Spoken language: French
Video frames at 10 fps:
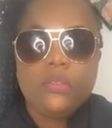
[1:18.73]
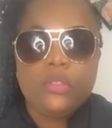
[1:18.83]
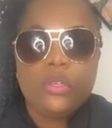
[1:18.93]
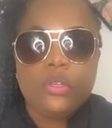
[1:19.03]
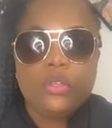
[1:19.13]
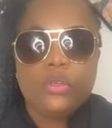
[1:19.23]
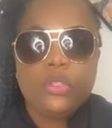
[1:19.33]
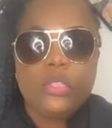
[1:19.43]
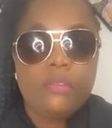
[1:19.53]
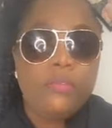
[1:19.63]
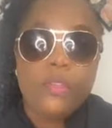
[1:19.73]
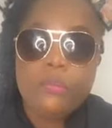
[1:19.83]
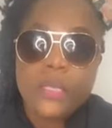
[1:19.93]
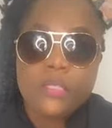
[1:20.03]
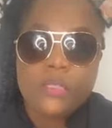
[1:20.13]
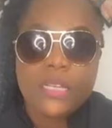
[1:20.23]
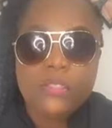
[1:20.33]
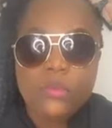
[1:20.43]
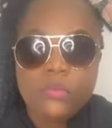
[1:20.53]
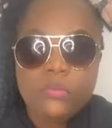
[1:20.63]
Donc, euh, j'avais fait une
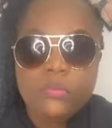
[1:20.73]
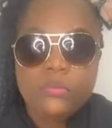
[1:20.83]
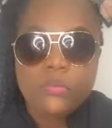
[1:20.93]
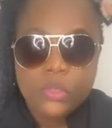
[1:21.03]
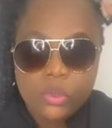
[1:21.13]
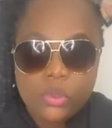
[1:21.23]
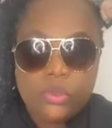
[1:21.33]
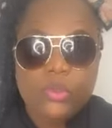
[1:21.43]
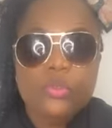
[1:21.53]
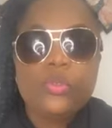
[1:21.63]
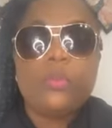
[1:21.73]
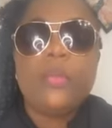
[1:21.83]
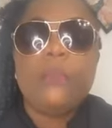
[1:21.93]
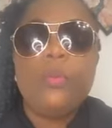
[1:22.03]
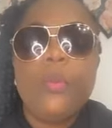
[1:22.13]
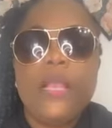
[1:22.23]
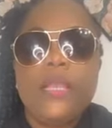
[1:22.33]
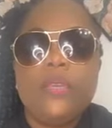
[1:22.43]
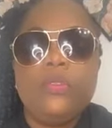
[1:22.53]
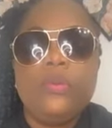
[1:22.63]
présentation. Aujourd'hui, nous sommes là pour
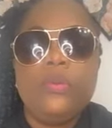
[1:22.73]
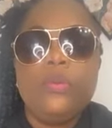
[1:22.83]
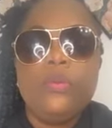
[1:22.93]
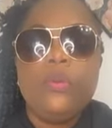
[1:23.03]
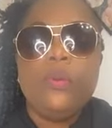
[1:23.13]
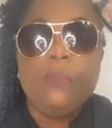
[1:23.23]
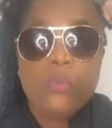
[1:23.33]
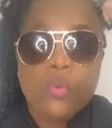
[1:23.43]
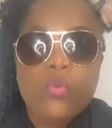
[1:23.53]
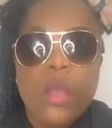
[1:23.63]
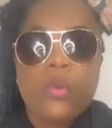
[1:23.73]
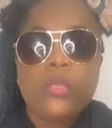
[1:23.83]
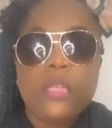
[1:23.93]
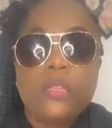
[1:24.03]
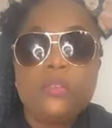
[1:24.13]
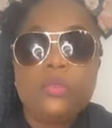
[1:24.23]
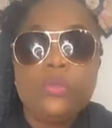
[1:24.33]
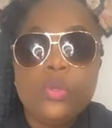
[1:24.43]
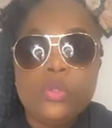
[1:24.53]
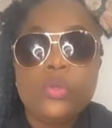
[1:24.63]
parler de pourquoi connaître
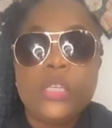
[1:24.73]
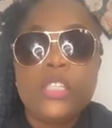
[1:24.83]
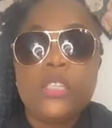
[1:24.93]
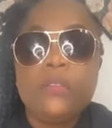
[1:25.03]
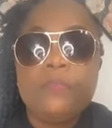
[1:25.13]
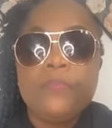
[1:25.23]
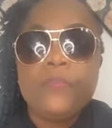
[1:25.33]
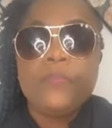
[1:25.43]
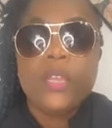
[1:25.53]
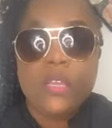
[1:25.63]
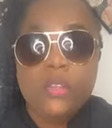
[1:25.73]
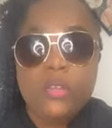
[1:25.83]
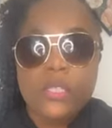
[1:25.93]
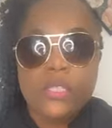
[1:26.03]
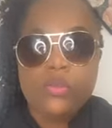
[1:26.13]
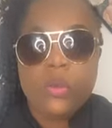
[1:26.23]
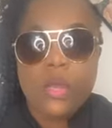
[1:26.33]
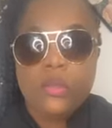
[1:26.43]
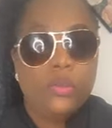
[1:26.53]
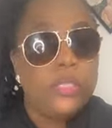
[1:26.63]
nos origines et notre
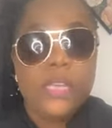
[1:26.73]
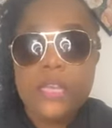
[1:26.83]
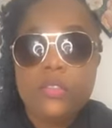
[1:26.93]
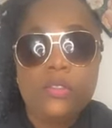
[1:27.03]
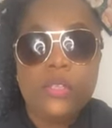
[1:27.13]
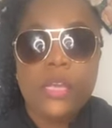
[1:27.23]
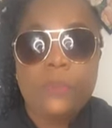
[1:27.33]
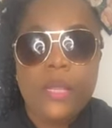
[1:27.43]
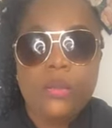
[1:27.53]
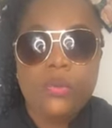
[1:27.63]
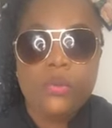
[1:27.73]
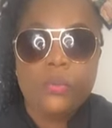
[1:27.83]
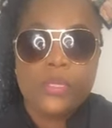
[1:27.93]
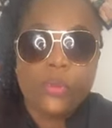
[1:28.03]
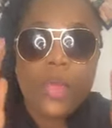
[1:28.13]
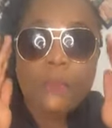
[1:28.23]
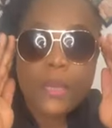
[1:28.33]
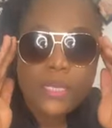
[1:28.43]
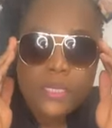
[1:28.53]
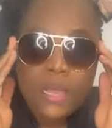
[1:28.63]
histoire. Le direct ne sera pas long parce que
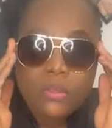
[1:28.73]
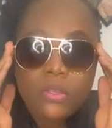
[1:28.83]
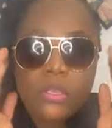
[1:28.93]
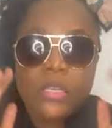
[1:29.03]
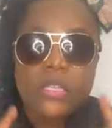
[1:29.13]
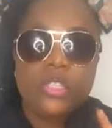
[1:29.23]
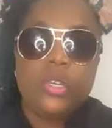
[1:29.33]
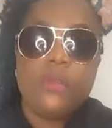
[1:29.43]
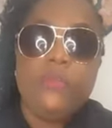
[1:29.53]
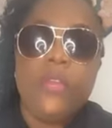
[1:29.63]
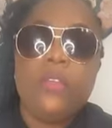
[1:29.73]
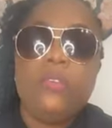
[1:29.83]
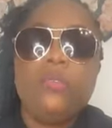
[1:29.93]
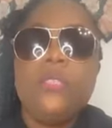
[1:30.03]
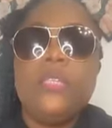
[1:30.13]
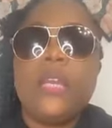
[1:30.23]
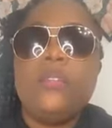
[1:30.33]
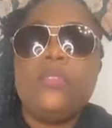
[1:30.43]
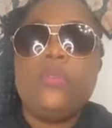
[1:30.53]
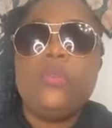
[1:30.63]
après ça, je vais faire un autre
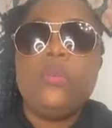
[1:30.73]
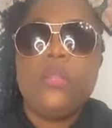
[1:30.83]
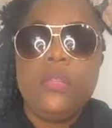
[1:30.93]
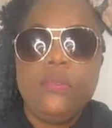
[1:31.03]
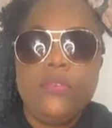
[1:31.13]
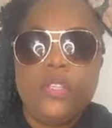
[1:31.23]
direct sur l'île